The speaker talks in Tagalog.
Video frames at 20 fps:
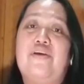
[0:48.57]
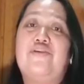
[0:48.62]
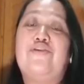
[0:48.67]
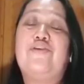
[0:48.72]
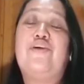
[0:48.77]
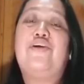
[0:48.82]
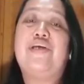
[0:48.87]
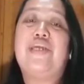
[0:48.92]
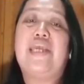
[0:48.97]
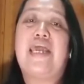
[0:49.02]

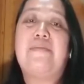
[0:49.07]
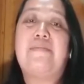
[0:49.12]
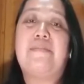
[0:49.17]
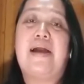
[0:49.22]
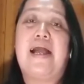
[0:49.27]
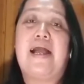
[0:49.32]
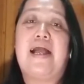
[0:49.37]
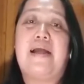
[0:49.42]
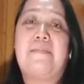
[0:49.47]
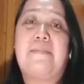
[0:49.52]
Sure yan
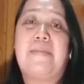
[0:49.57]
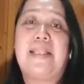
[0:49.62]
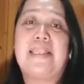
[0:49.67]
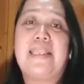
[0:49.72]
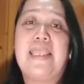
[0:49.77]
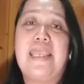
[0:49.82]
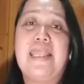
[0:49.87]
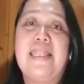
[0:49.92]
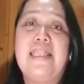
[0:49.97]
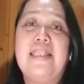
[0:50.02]
mga
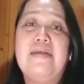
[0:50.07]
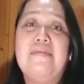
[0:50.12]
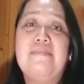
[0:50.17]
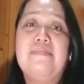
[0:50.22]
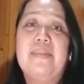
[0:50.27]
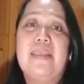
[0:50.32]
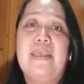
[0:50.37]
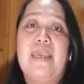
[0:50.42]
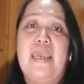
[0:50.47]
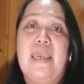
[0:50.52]
kapatid,
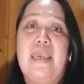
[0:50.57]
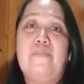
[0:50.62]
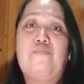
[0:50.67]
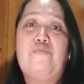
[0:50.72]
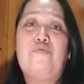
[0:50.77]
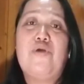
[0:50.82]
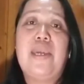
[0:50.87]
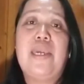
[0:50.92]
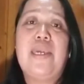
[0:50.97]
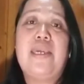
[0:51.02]
if
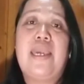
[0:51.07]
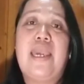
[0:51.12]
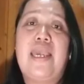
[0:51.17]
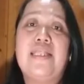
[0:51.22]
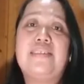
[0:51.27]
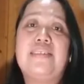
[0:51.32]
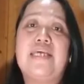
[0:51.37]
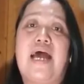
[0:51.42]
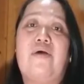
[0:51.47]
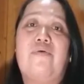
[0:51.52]
we
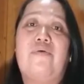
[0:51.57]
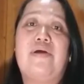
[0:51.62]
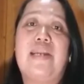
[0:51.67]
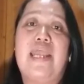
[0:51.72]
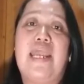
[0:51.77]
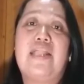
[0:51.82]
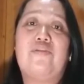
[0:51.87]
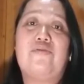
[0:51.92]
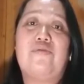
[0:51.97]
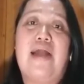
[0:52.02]
engage our
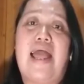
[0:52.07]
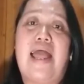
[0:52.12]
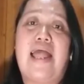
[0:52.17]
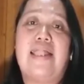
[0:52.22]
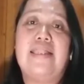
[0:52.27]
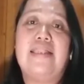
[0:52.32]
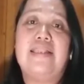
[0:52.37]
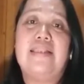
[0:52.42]
day to God,